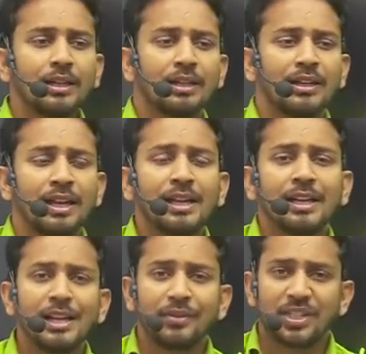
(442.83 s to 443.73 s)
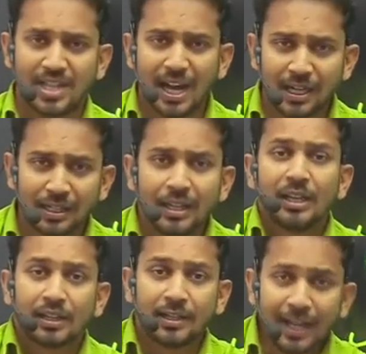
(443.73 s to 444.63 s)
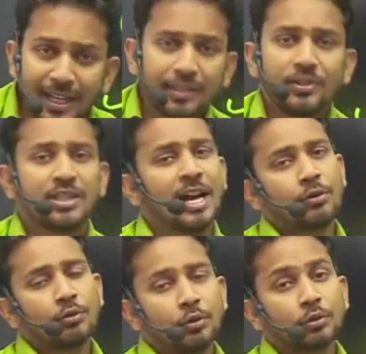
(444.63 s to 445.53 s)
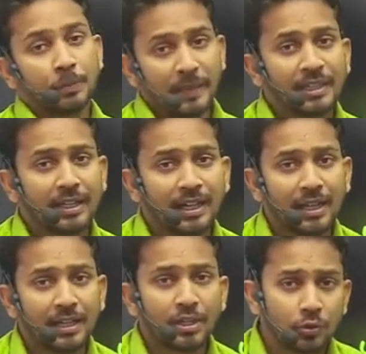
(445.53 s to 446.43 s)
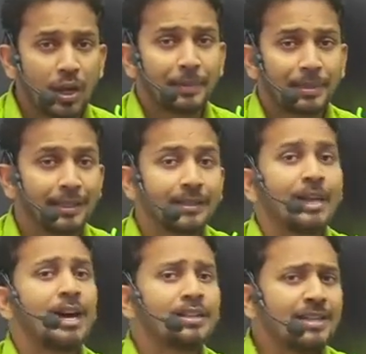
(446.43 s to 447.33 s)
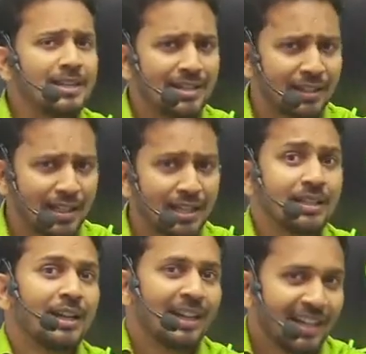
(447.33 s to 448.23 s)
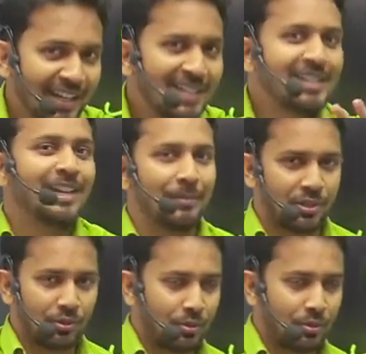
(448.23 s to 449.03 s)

नए नए विचार गलत विचारों को उत्पन्न करा रहे हैं जो आपके लिए अच्छे संकेत नहीं है बच्चों